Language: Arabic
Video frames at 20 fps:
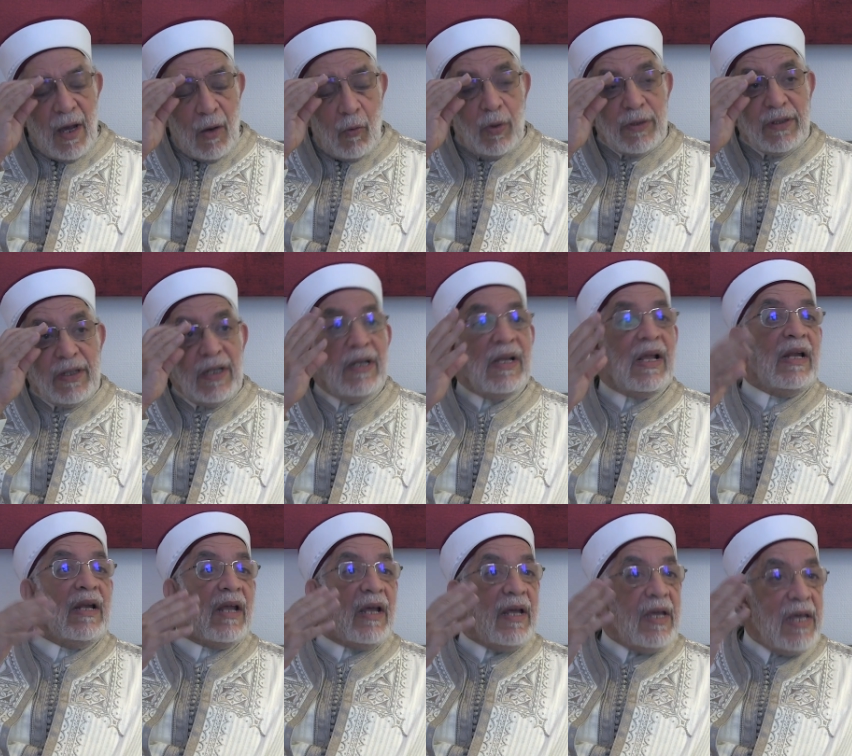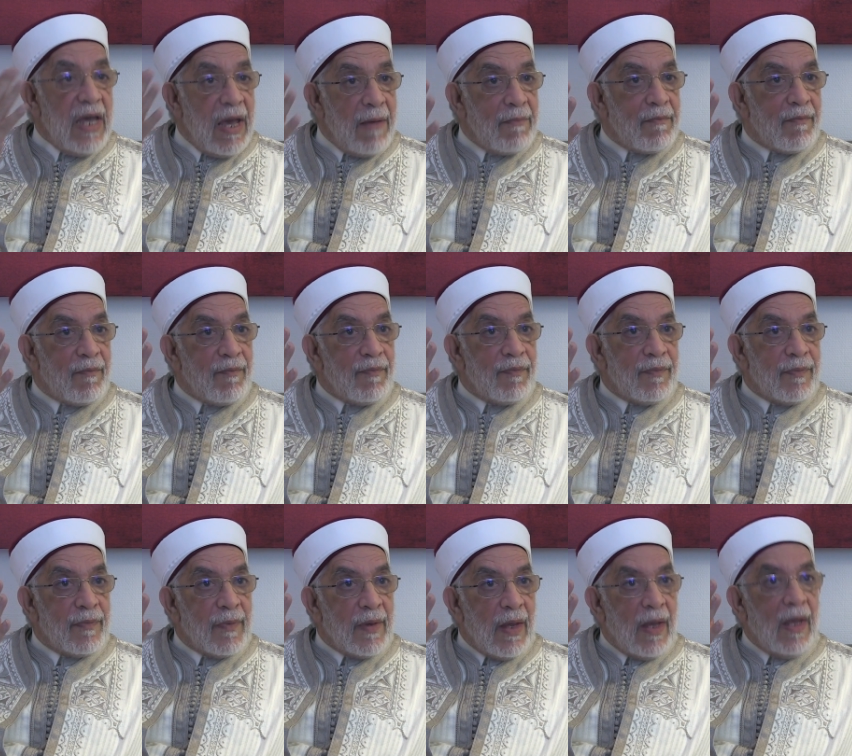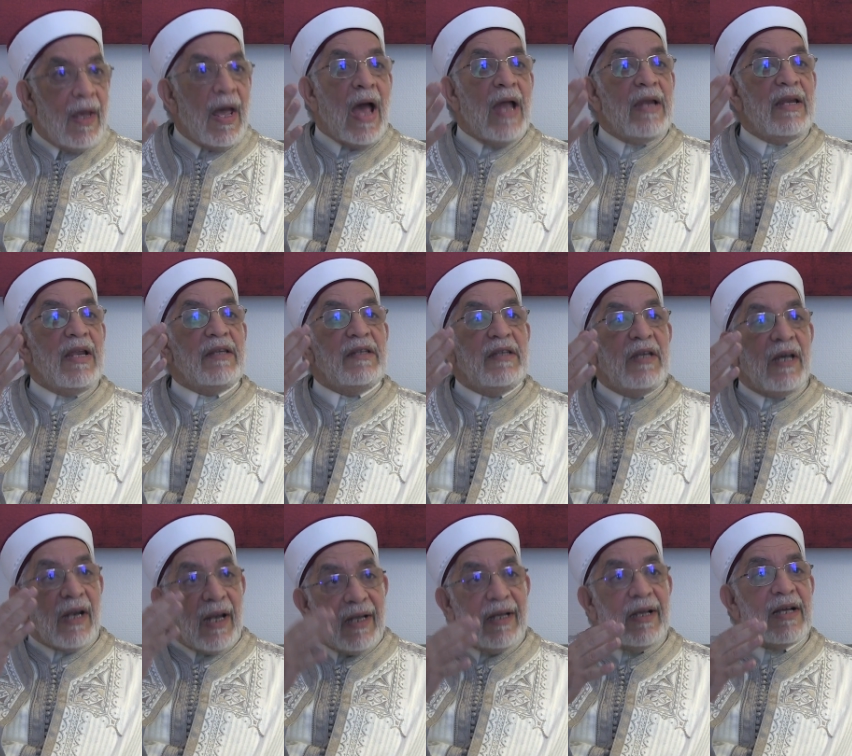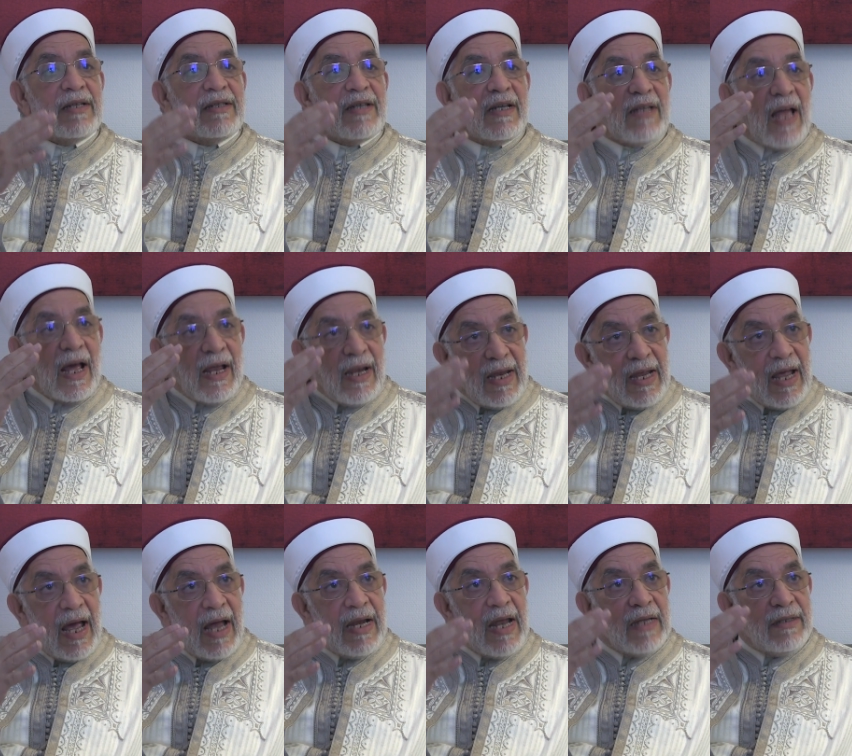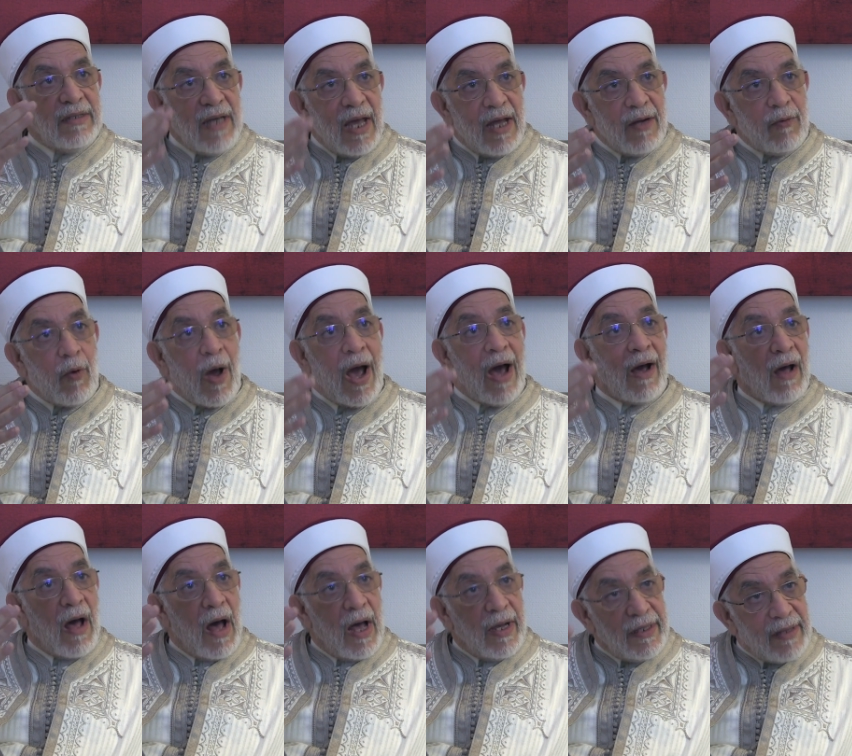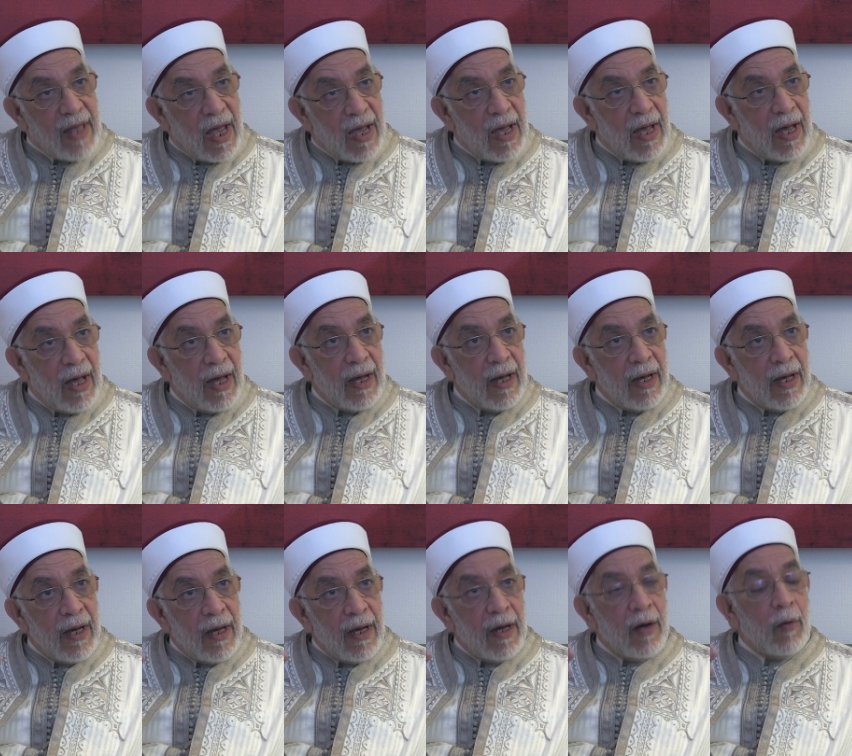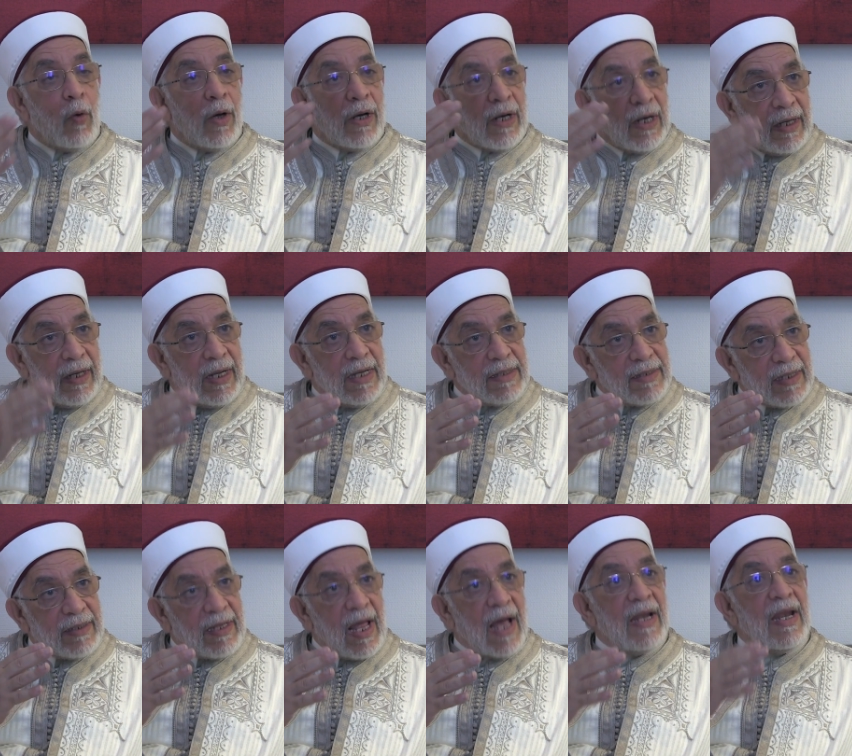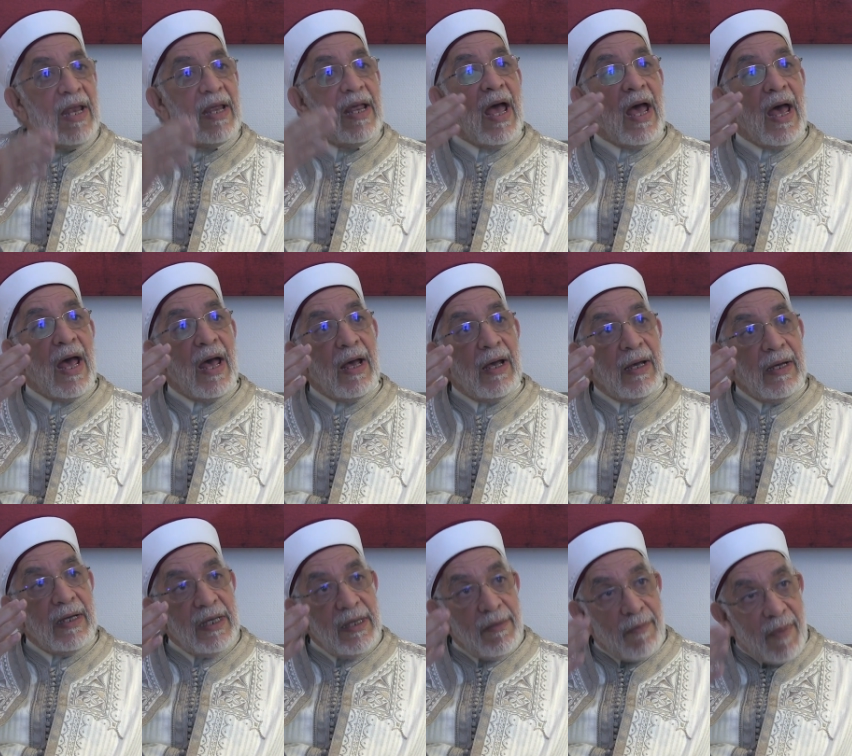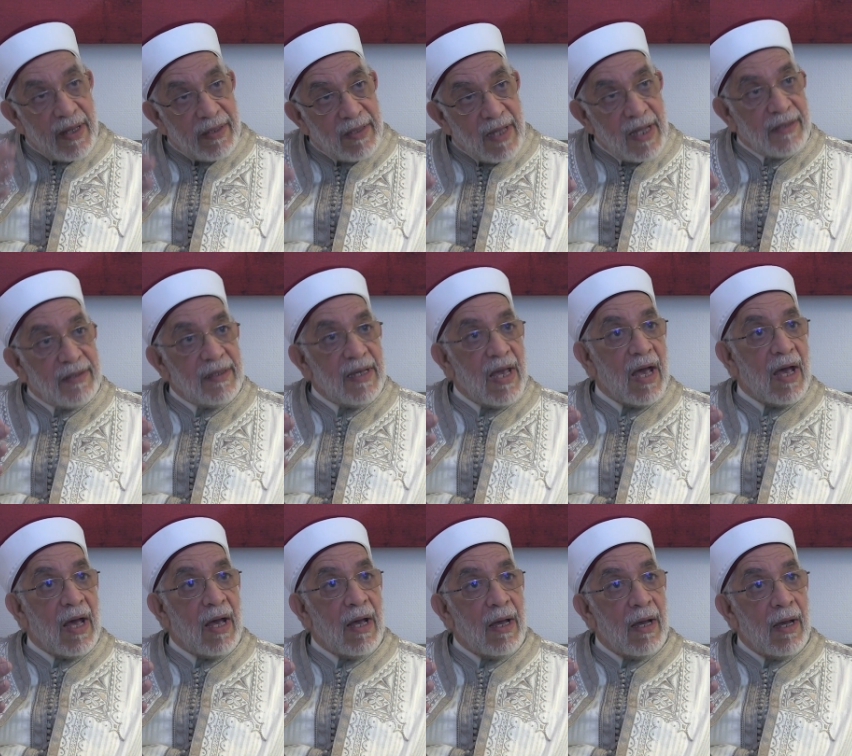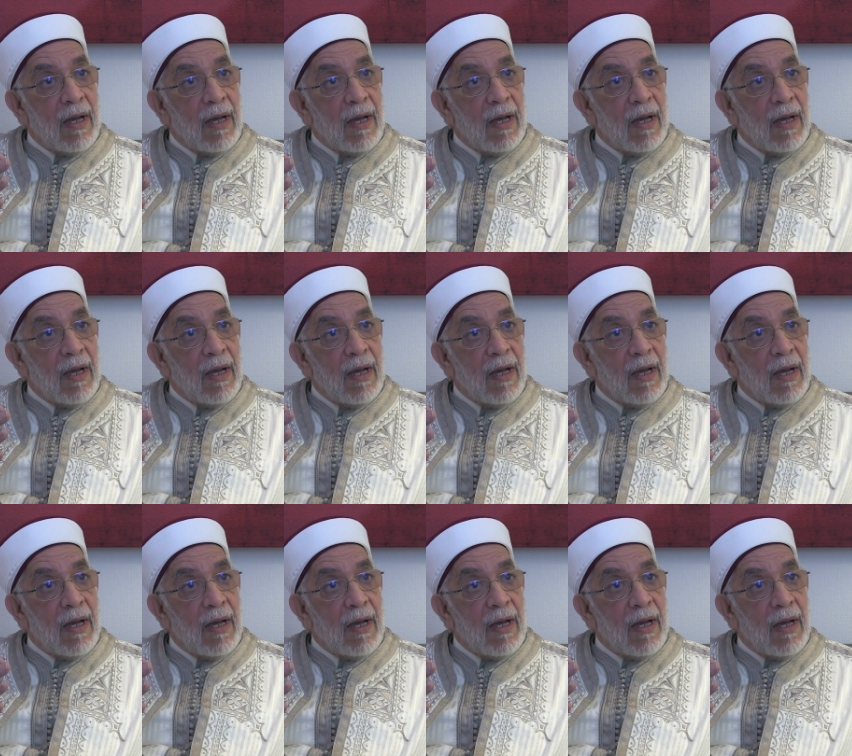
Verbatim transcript: هو تلك القيم التي ركزت عليها الأديان عقائدها وركزت عليها عباداتها